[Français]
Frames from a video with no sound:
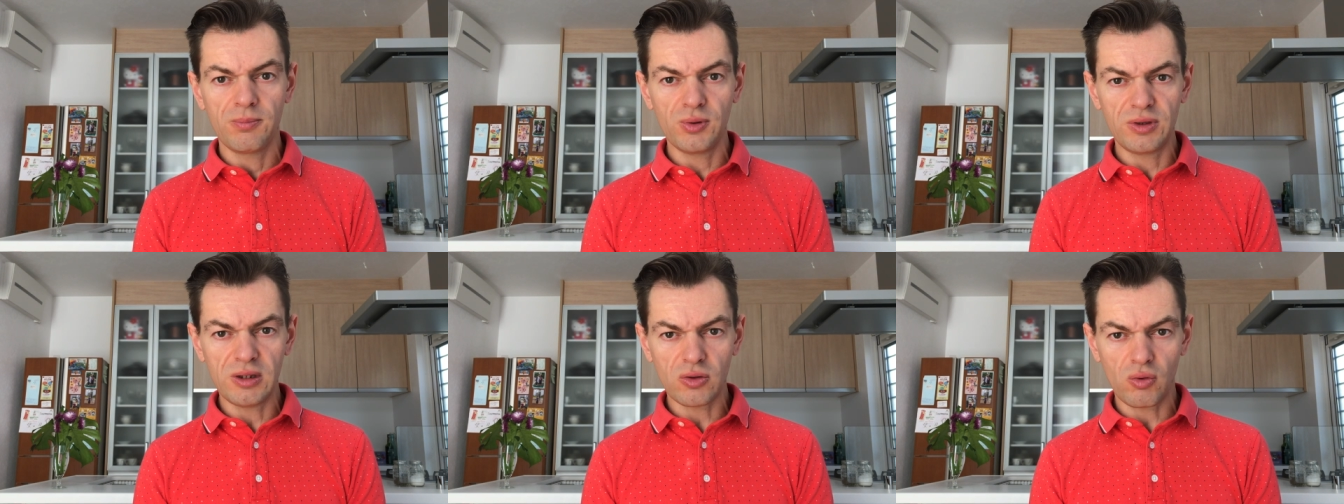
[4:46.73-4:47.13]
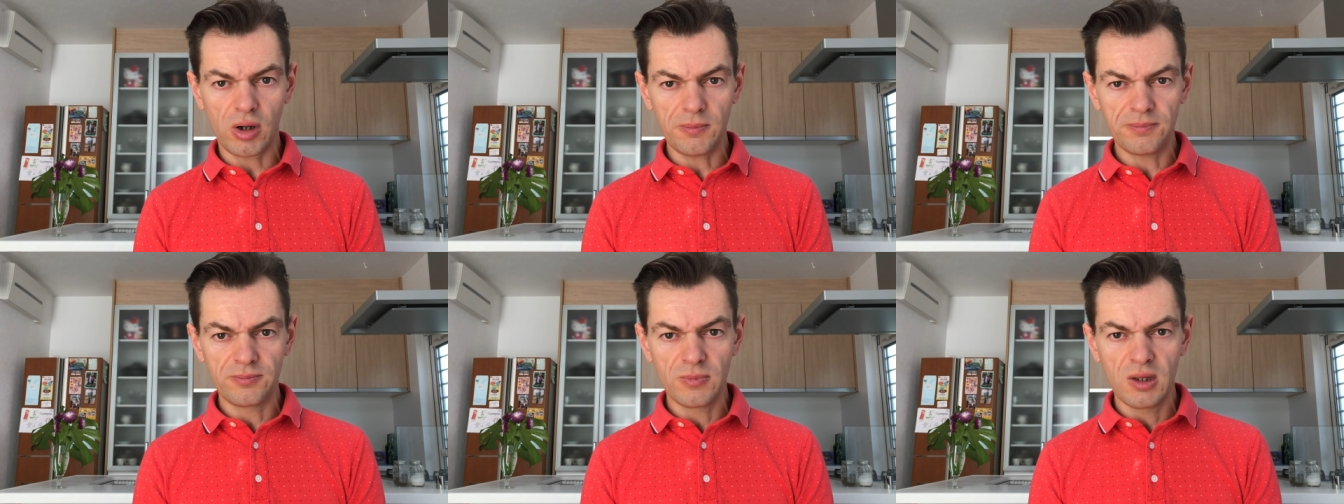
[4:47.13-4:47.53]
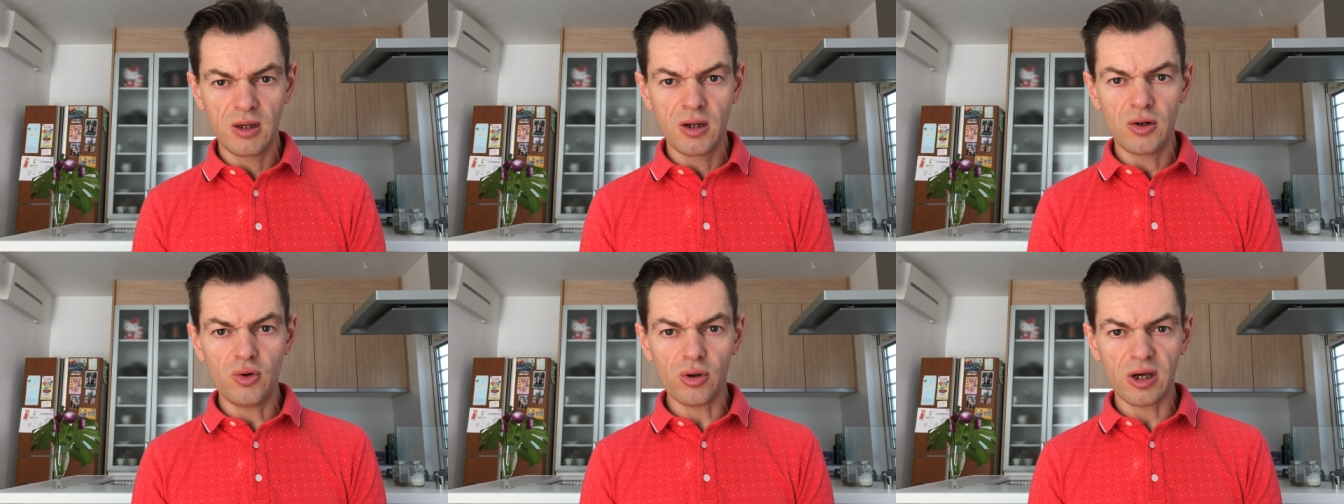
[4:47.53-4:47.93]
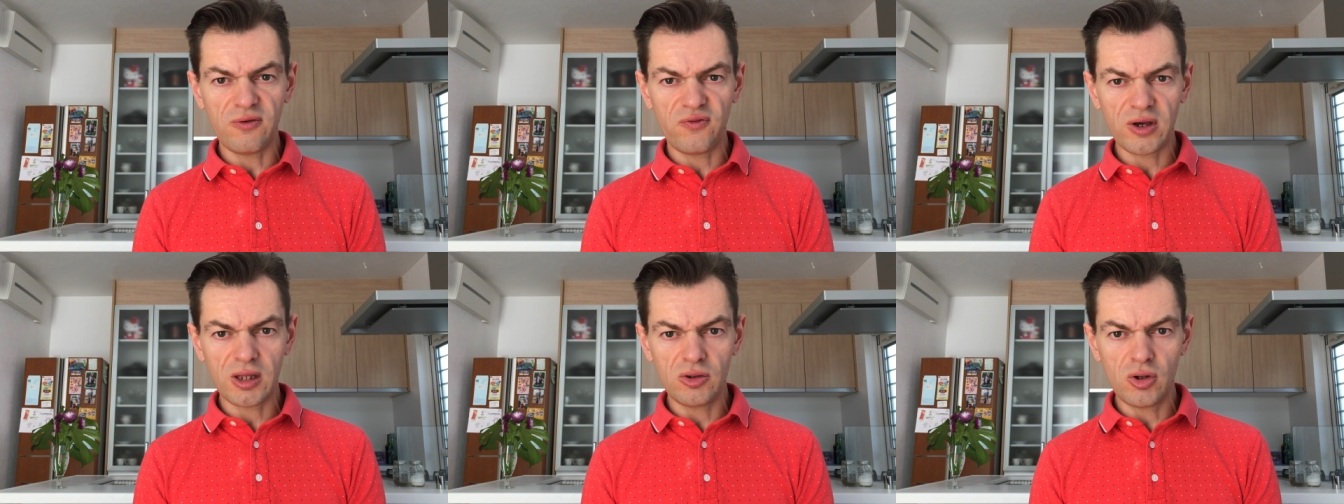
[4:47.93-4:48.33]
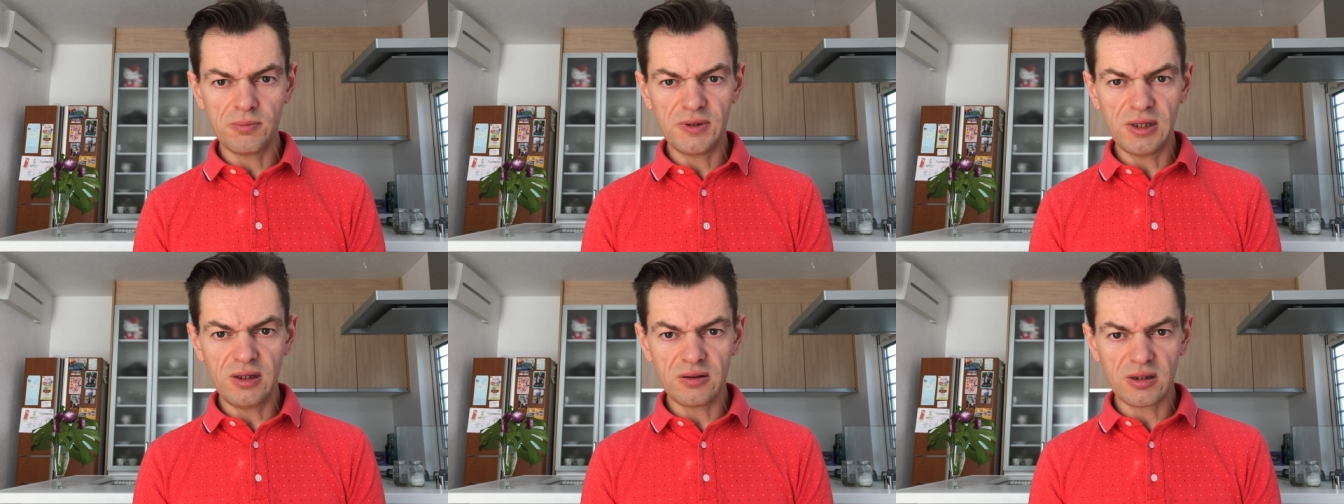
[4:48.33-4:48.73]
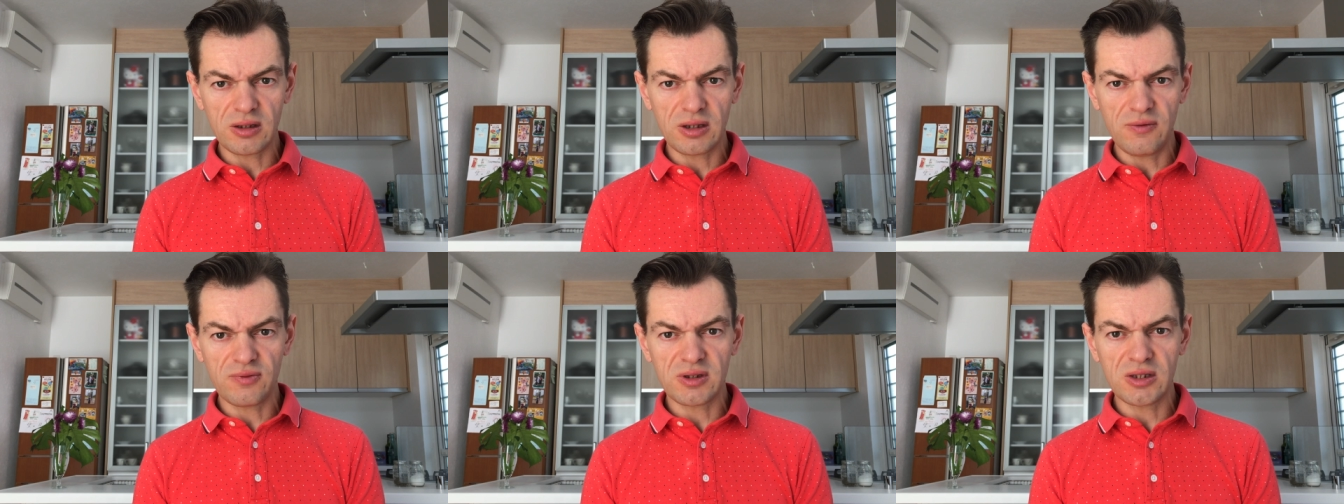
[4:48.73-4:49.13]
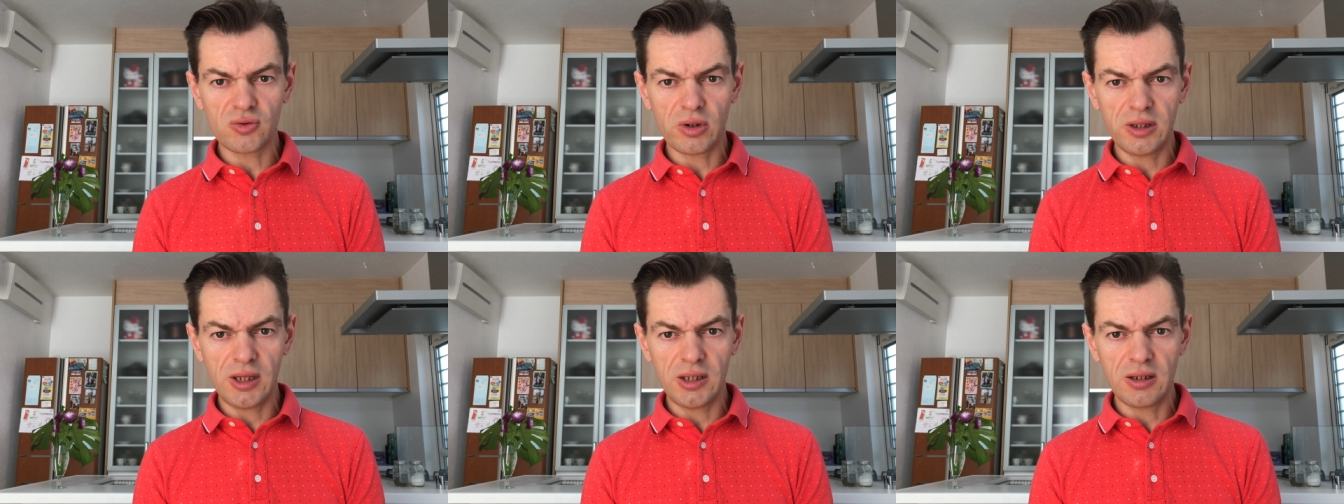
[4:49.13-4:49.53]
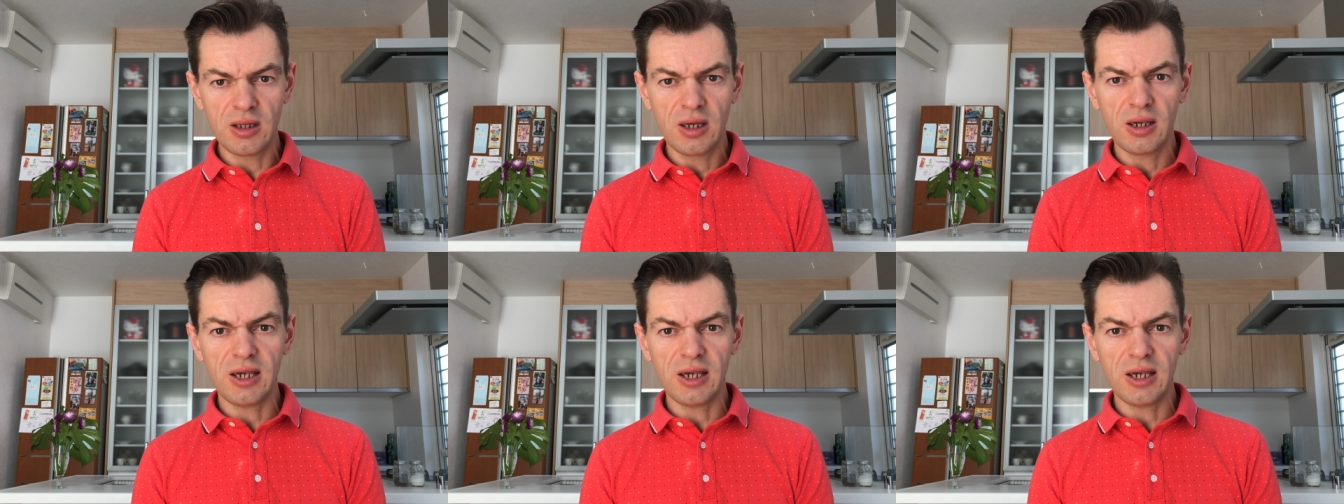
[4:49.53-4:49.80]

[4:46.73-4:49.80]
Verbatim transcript: Petit 3. Le référendum d'initiative citoyenne